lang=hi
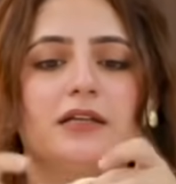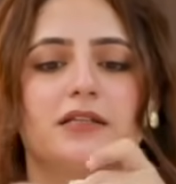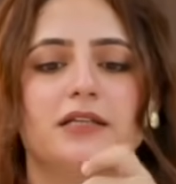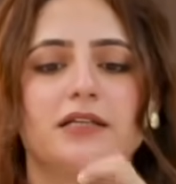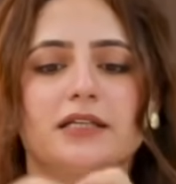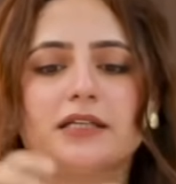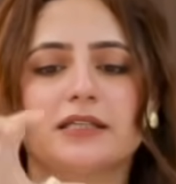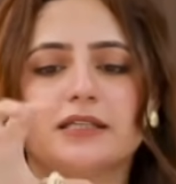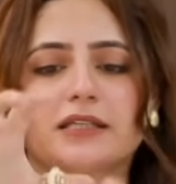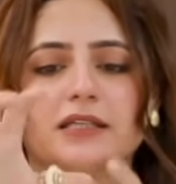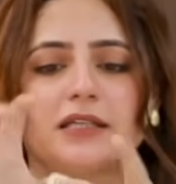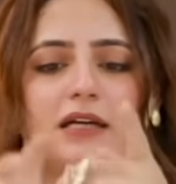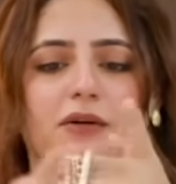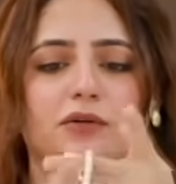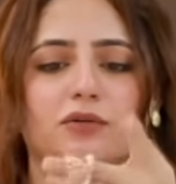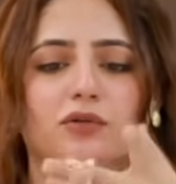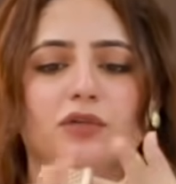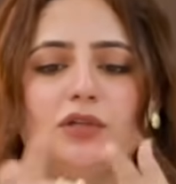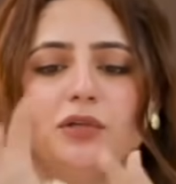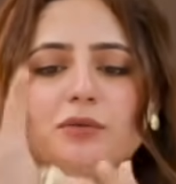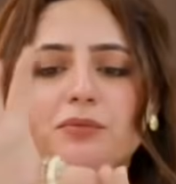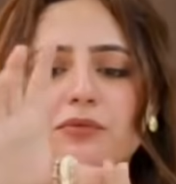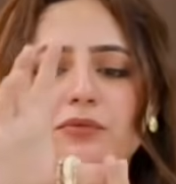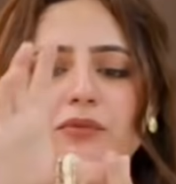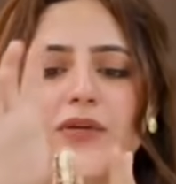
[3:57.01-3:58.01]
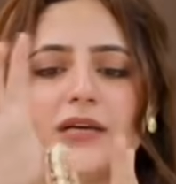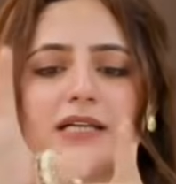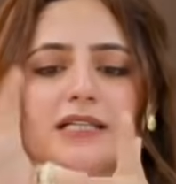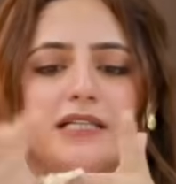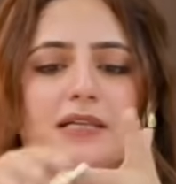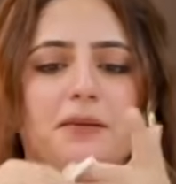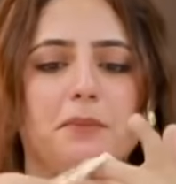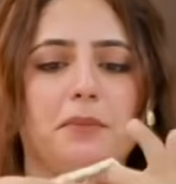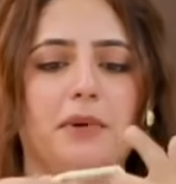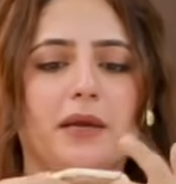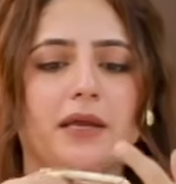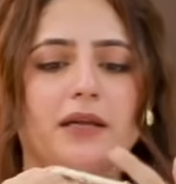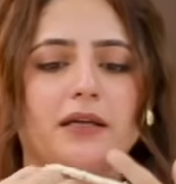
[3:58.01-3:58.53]
सिक्स का उन्होंने पूरा
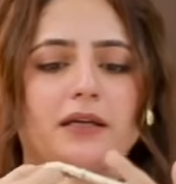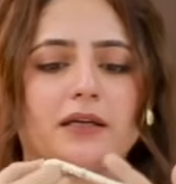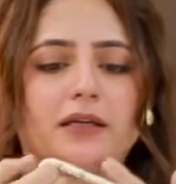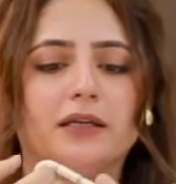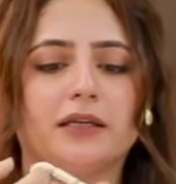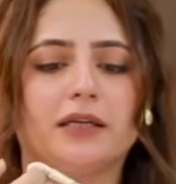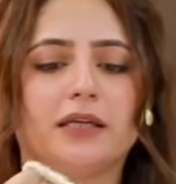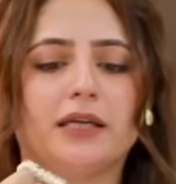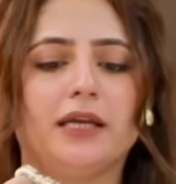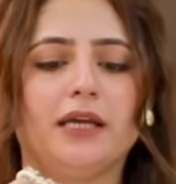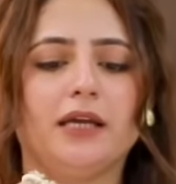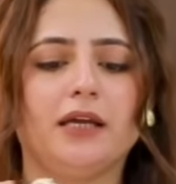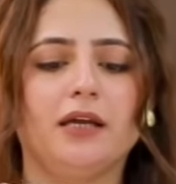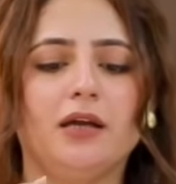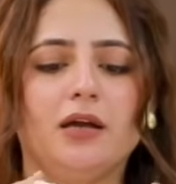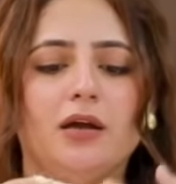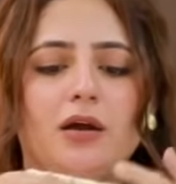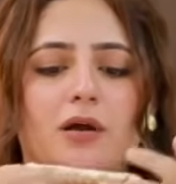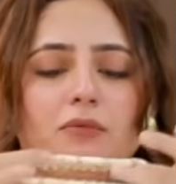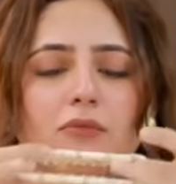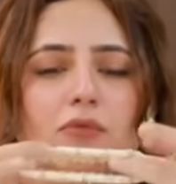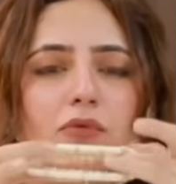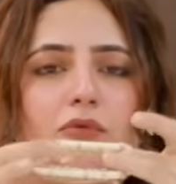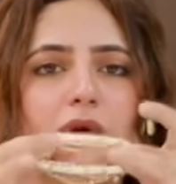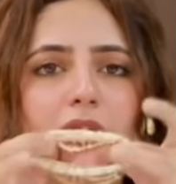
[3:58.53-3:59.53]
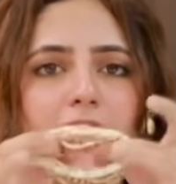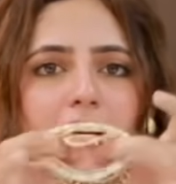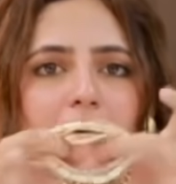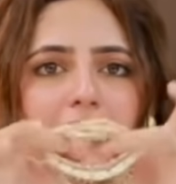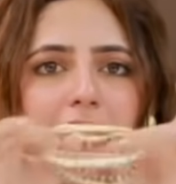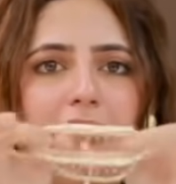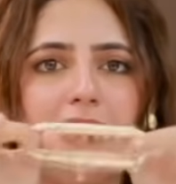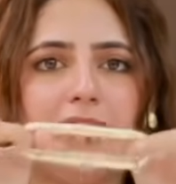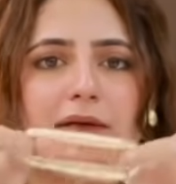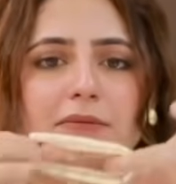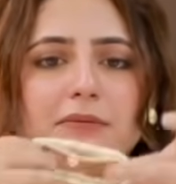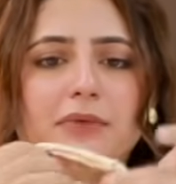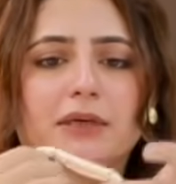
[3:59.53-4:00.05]
ऐसे पेयर करके पूरा
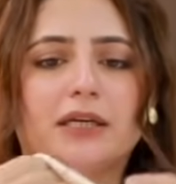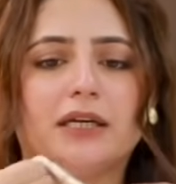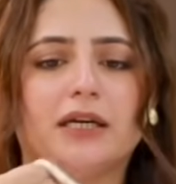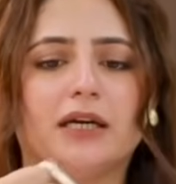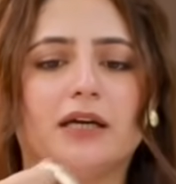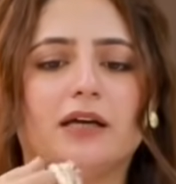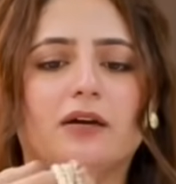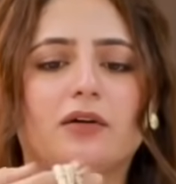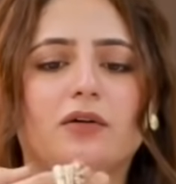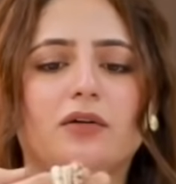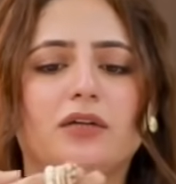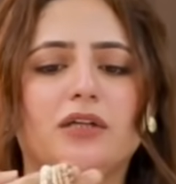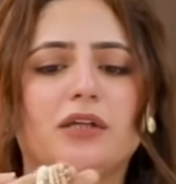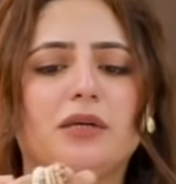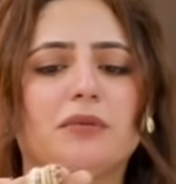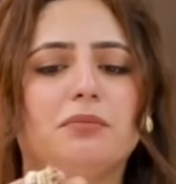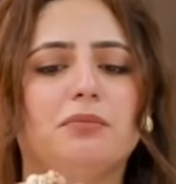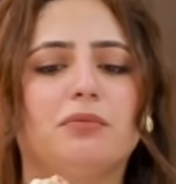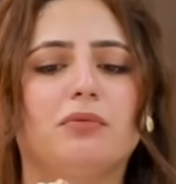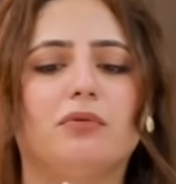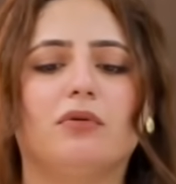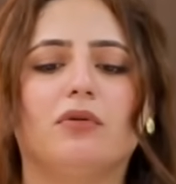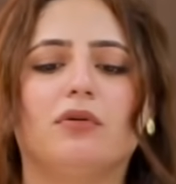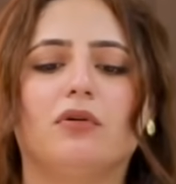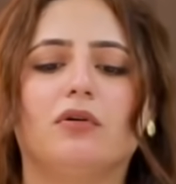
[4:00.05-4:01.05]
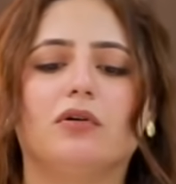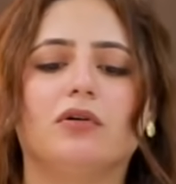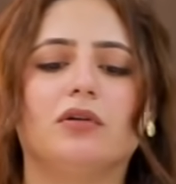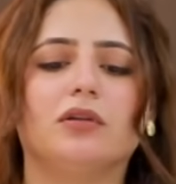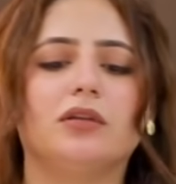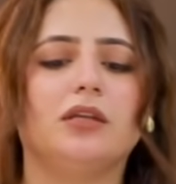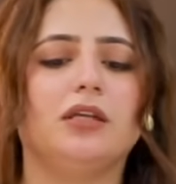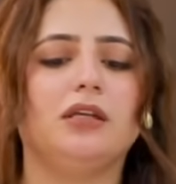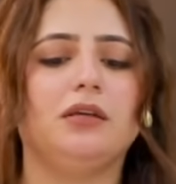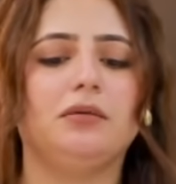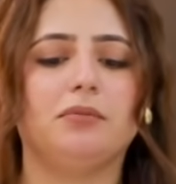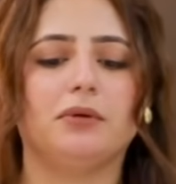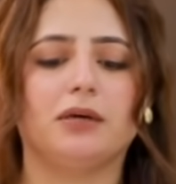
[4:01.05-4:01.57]
एक बनाया और ये
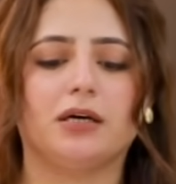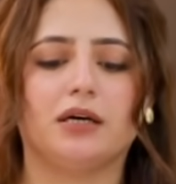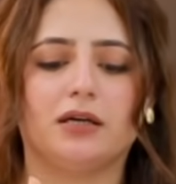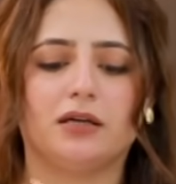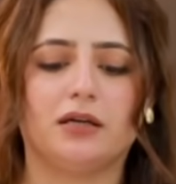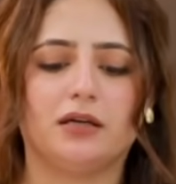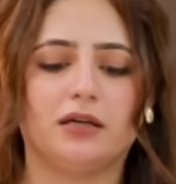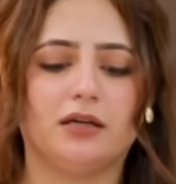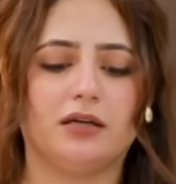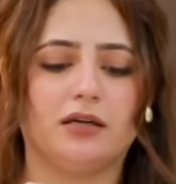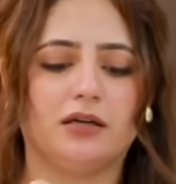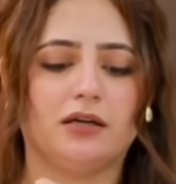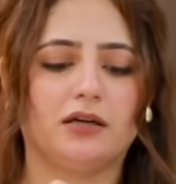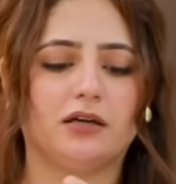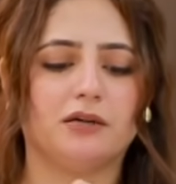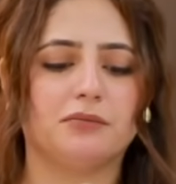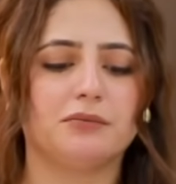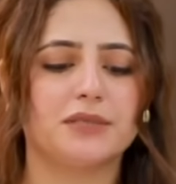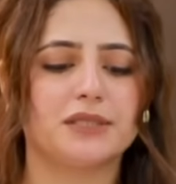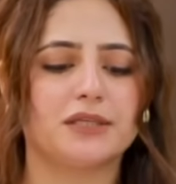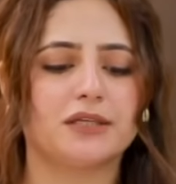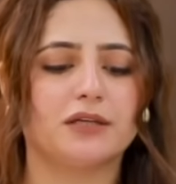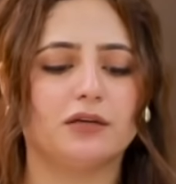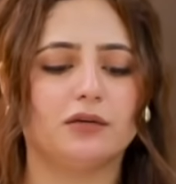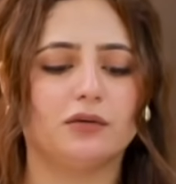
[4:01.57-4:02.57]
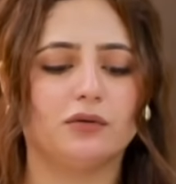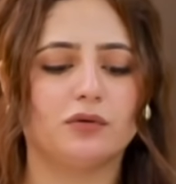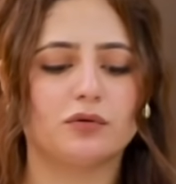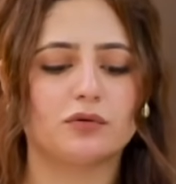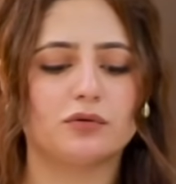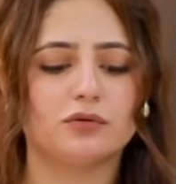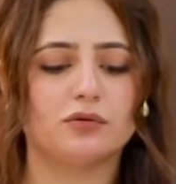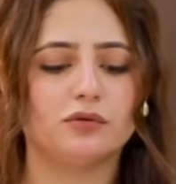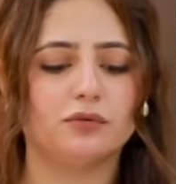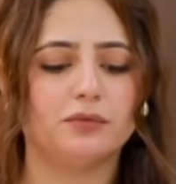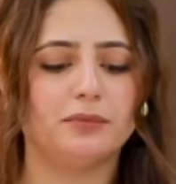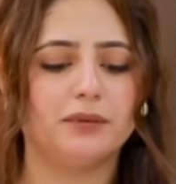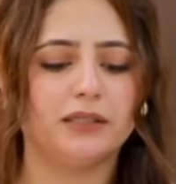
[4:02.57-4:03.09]
बहुत ही प्यारा है यार मैं इसका
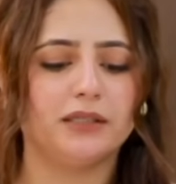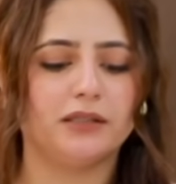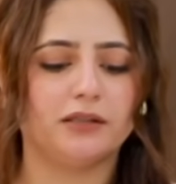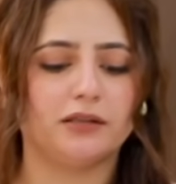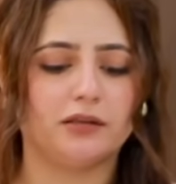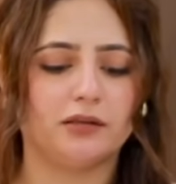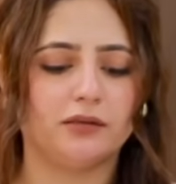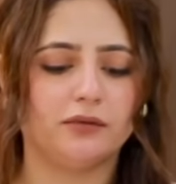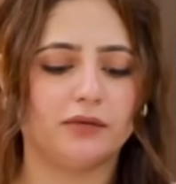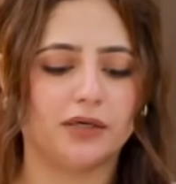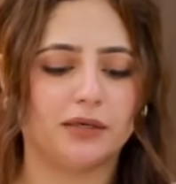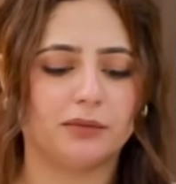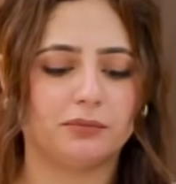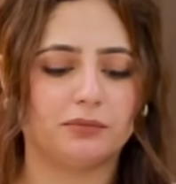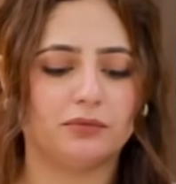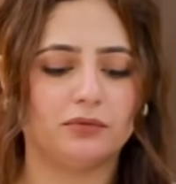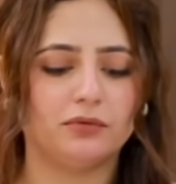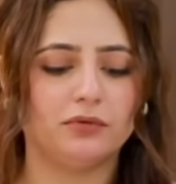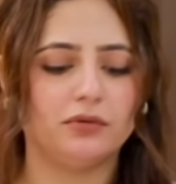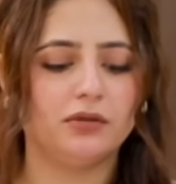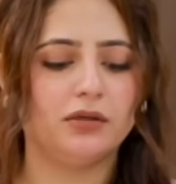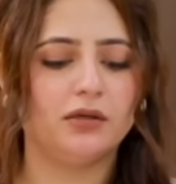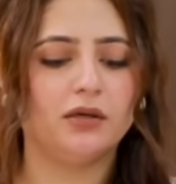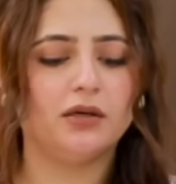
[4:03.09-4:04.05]
क्लोज लुक भी देती हूँ आपको